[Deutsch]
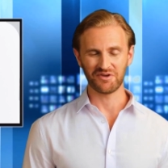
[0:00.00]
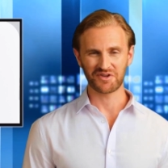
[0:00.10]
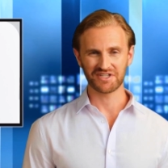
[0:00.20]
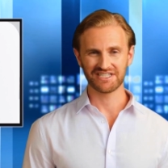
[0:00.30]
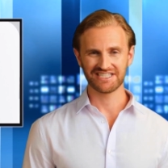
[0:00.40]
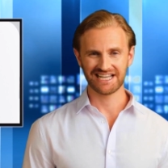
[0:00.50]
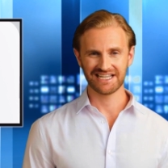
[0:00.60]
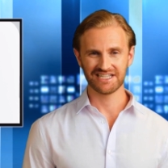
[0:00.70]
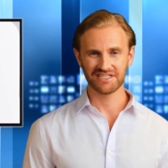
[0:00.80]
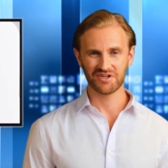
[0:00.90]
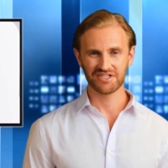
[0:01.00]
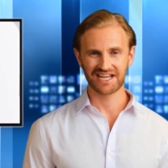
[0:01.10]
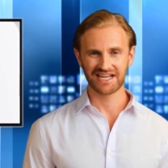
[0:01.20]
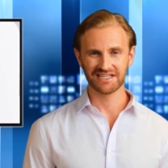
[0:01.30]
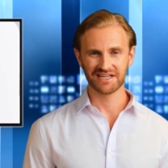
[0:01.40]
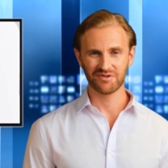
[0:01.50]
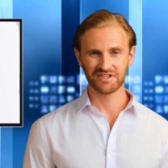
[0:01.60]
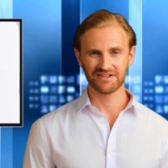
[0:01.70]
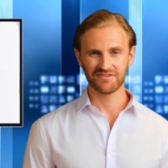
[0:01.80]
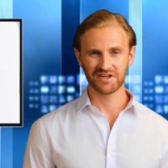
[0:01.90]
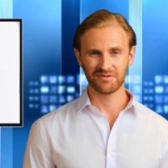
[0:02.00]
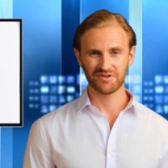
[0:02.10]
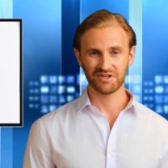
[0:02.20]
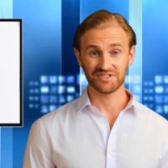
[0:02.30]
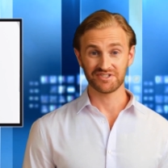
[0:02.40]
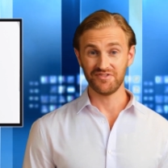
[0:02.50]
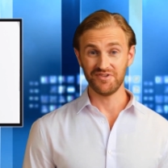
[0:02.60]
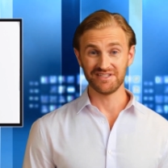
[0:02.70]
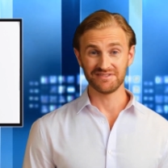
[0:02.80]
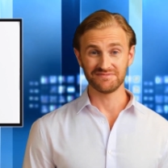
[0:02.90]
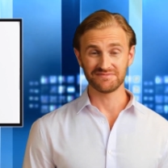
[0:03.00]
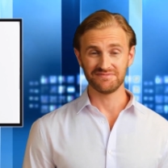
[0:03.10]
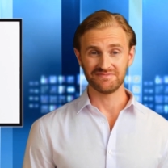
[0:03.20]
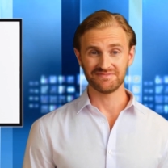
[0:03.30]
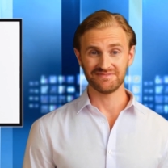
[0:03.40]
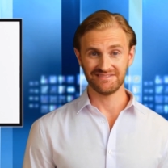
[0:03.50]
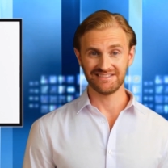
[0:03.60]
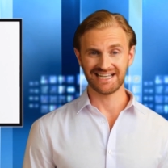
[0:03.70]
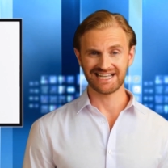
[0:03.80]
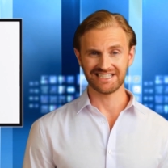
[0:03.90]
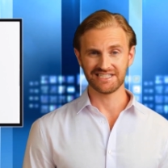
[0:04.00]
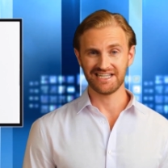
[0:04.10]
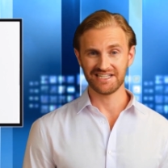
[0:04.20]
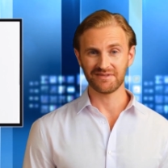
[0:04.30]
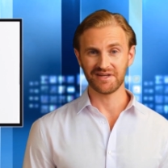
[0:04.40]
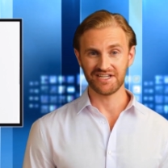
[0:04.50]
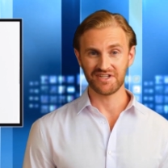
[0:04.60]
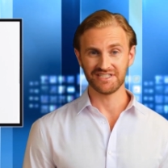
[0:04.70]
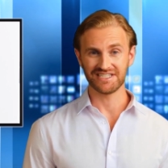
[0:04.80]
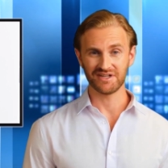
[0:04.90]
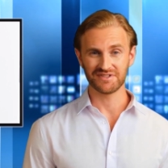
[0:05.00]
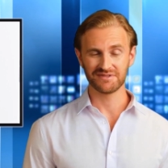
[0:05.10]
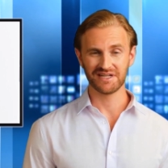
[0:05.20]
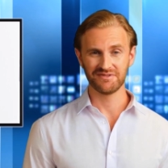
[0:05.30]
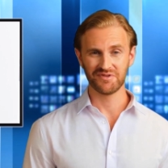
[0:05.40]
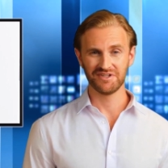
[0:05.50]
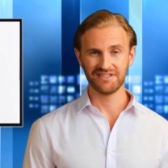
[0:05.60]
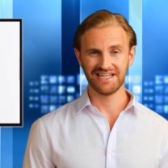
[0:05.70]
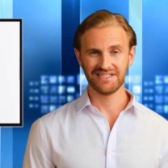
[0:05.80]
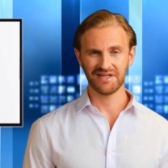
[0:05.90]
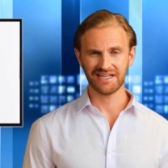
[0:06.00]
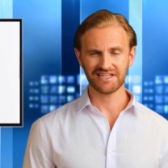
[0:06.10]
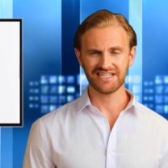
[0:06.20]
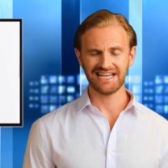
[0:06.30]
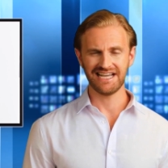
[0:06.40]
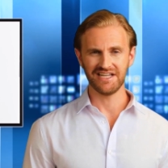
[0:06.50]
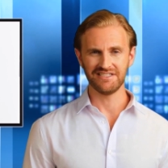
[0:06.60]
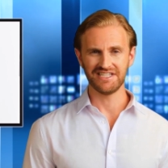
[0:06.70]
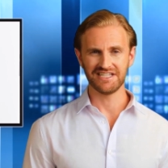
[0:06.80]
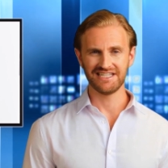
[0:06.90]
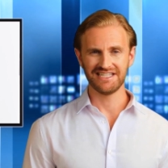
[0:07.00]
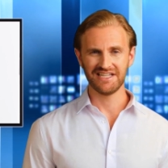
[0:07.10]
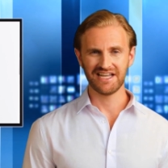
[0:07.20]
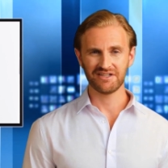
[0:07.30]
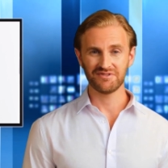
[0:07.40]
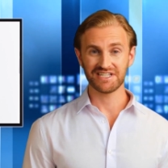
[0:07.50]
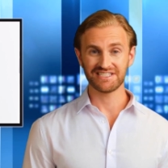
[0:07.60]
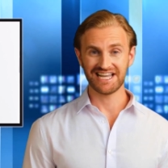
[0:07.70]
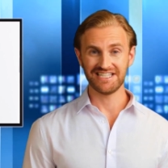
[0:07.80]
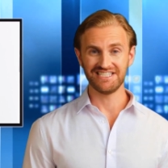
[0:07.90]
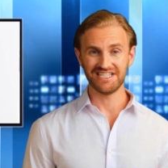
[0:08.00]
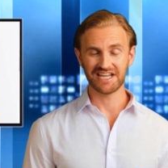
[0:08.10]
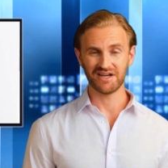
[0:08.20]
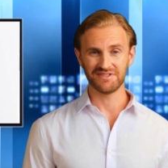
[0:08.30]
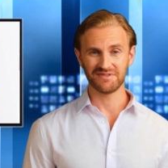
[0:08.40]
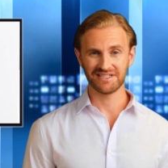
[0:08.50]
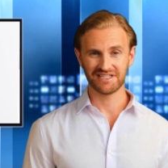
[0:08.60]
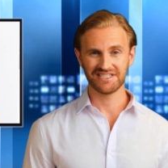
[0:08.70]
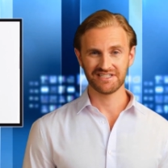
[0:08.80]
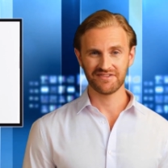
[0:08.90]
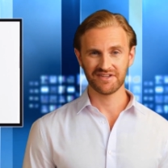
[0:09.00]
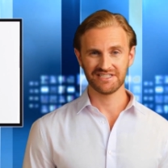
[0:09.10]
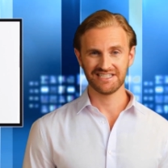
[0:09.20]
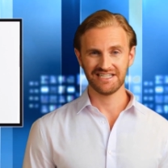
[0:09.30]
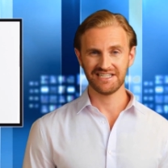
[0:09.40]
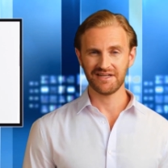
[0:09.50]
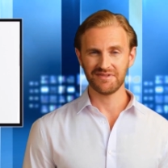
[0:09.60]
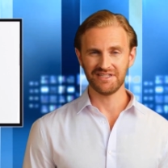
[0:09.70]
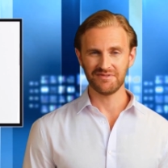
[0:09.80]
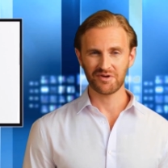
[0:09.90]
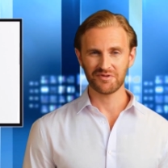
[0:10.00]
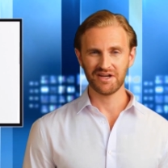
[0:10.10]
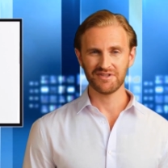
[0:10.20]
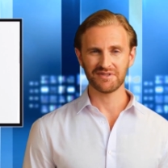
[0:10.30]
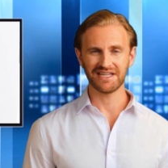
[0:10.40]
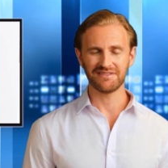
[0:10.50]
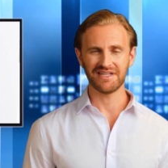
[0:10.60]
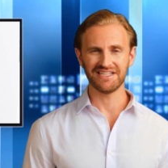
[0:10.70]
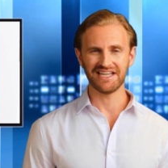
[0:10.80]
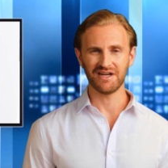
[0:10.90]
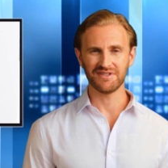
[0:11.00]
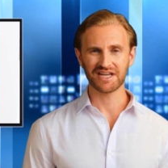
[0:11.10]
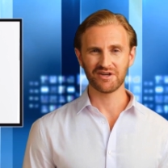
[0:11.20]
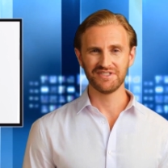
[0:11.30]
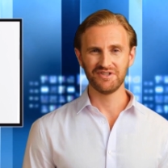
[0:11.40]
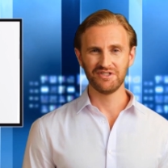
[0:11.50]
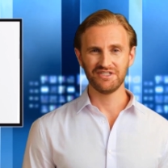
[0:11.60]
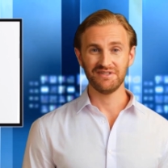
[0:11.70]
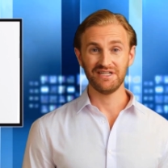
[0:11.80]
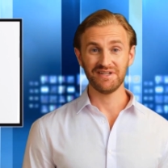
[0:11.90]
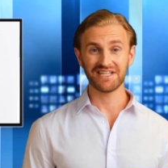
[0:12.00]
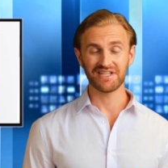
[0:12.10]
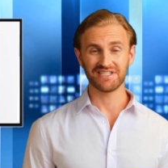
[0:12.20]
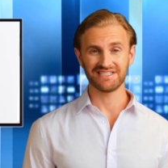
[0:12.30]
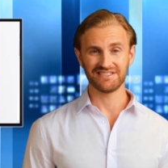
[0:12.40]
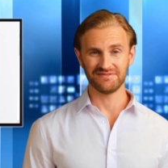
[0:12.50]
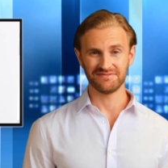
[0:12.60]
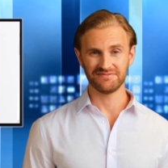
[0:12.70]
Heute stelle ich euch einige wundervolle Produkte vor. Es ist Kinderbett, Holzhausbett, Bodenbett, Bettgestell 80x 160, Hausbett, Massivholz, Kinderbett, Baumhausbett, Bettenhaus aus Holz, Spielbett, Holz.